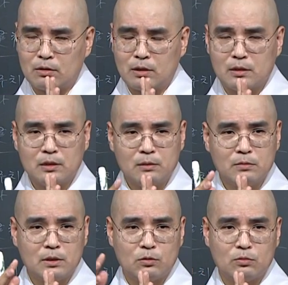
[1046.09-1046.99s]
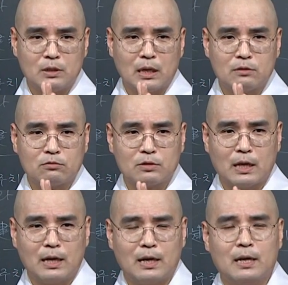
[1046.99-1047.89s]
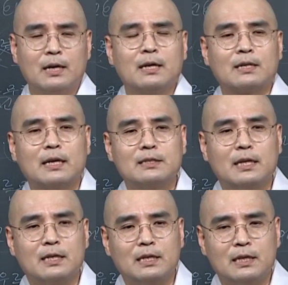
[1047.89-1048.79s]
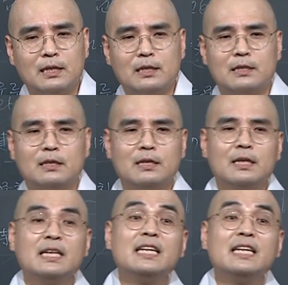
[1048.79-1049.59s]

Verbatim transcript: 어떤 흐름들이 존재하는구나라는 얘기를